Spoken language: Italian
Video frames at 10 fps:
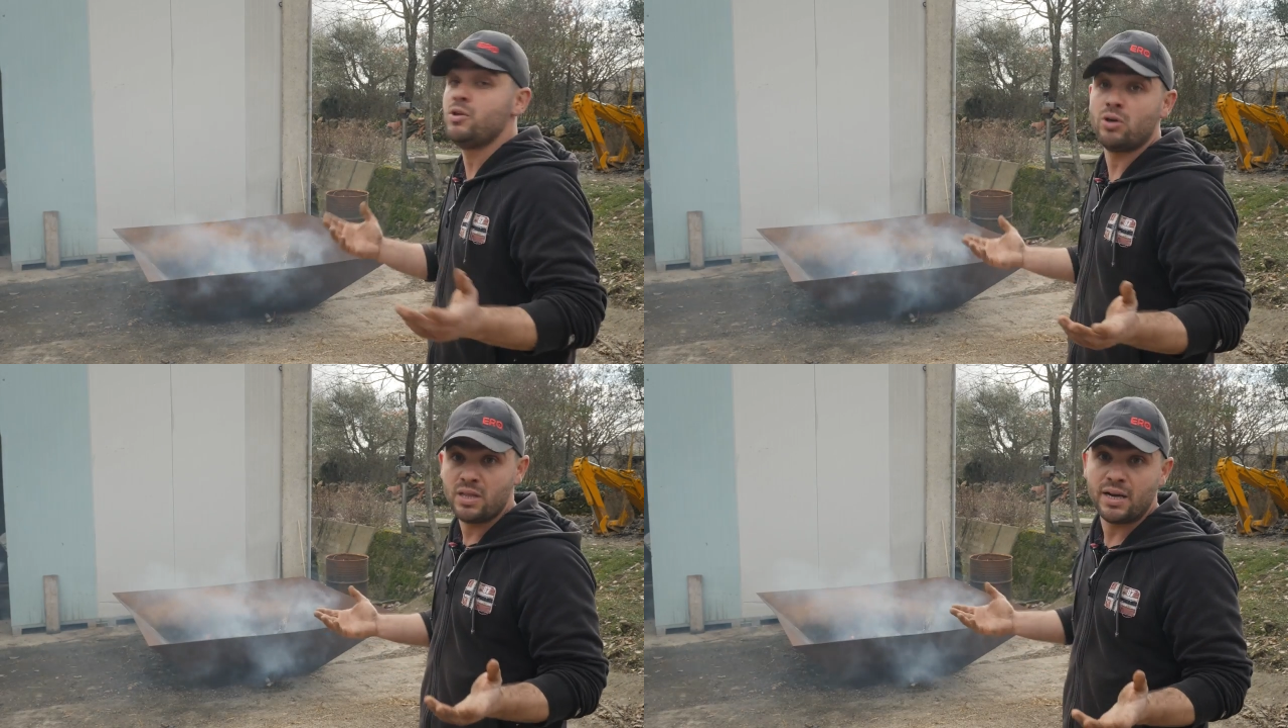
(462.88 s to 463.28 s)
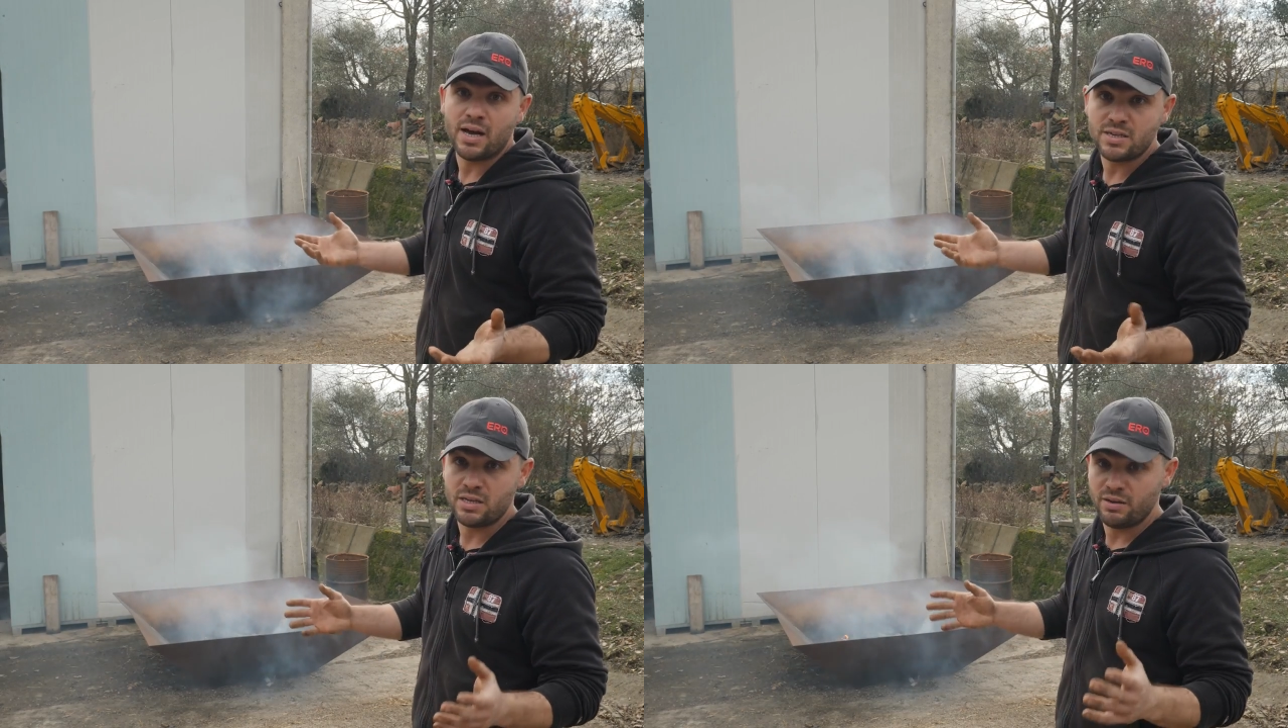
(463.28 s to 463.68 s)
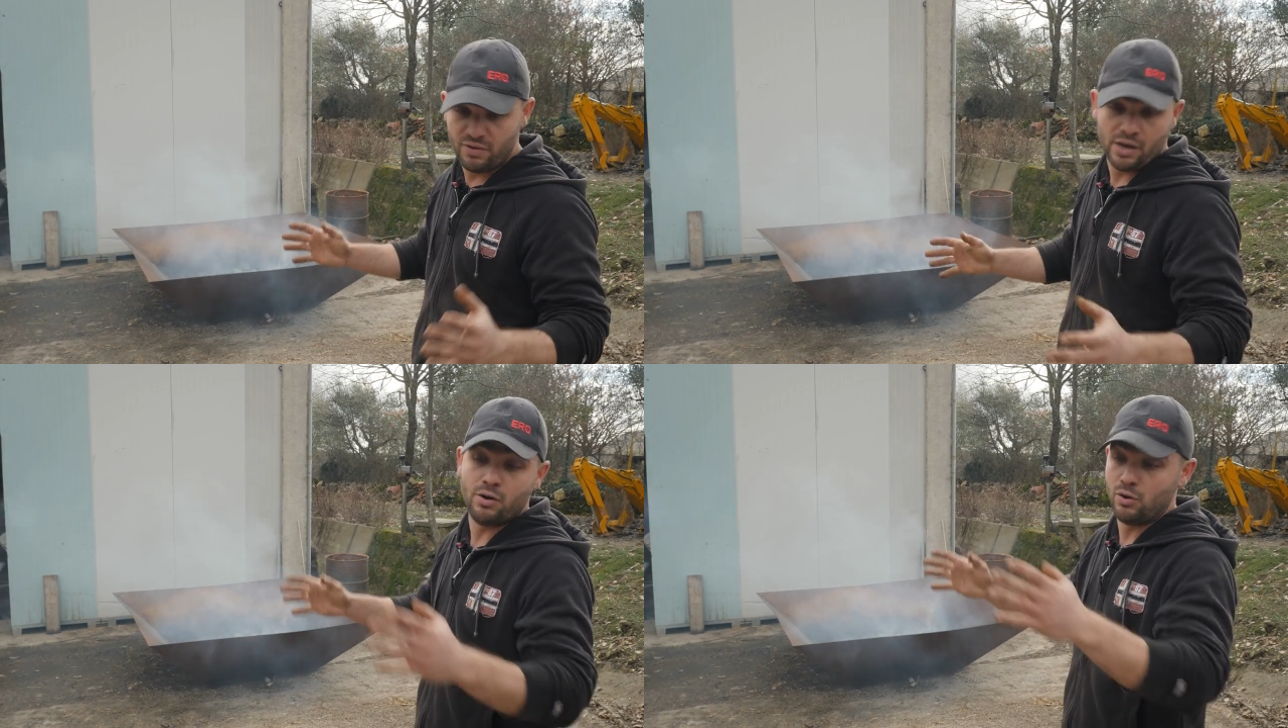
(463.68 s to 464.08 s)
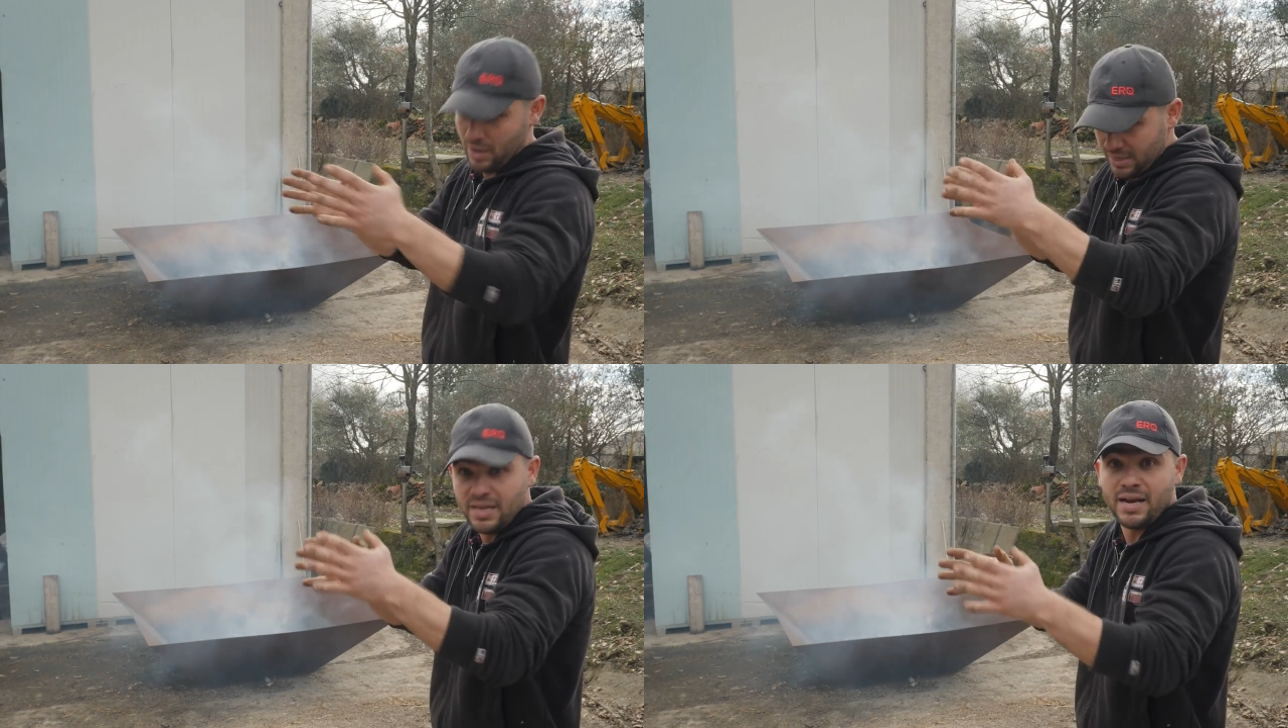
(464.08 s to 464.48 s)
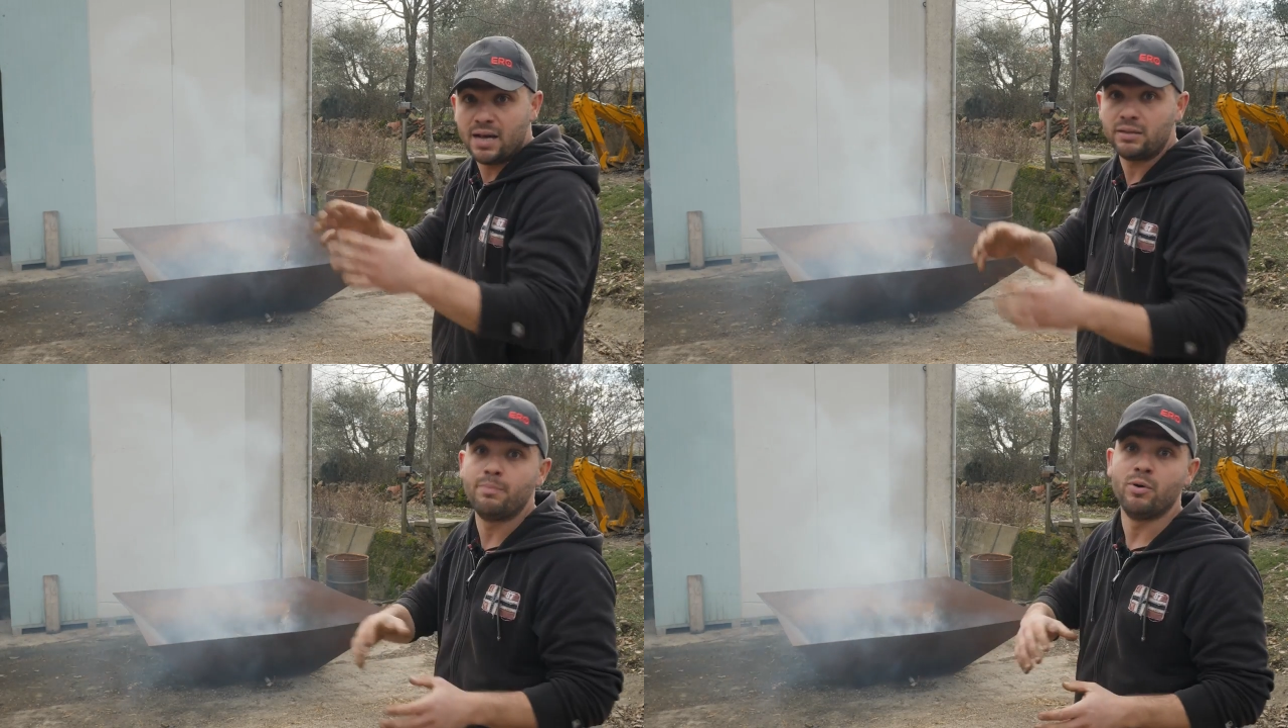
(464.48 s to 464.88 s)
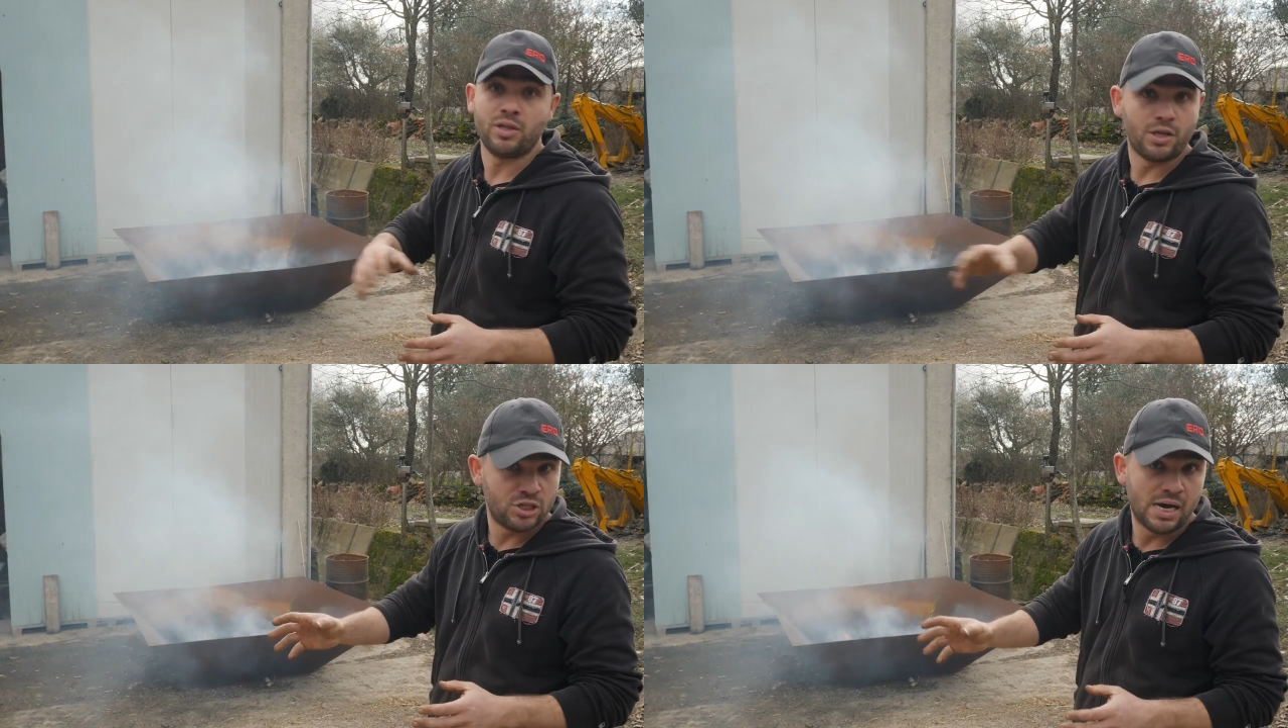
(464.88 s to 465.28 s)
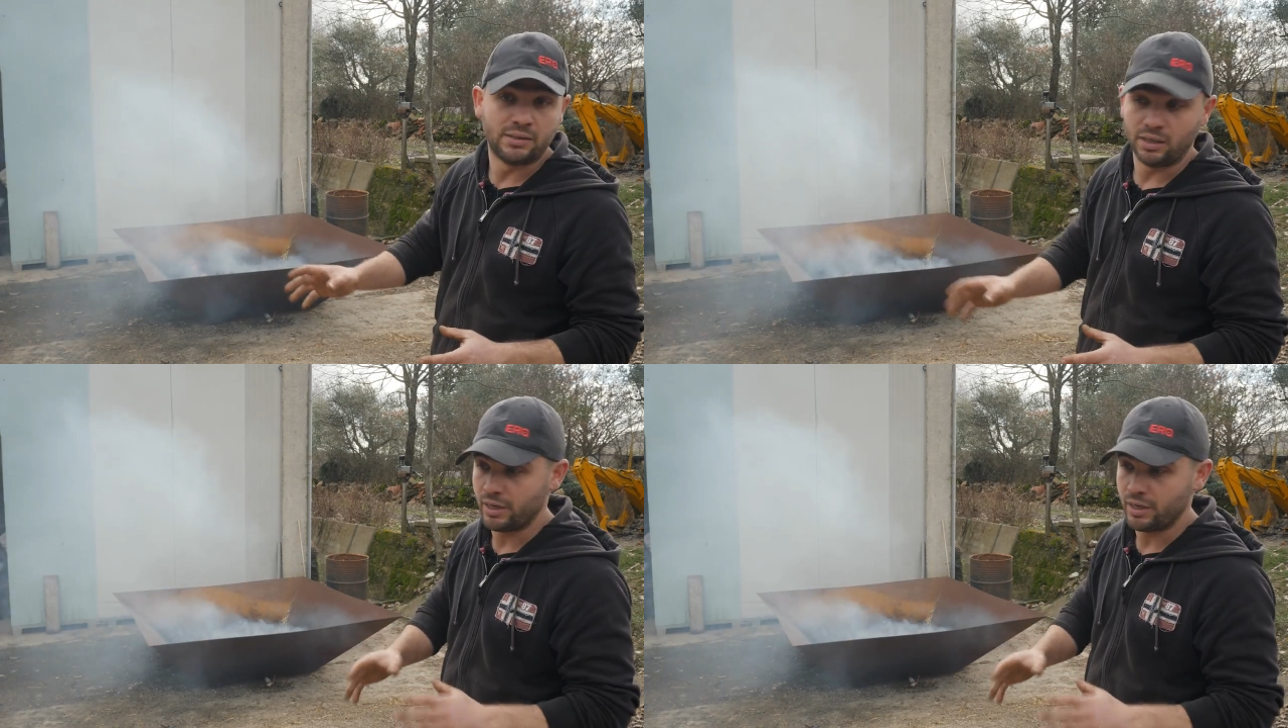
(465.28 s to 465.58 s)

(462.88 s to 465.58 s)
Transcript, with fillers: migliore dei casi vengono andanate e poi trinciate,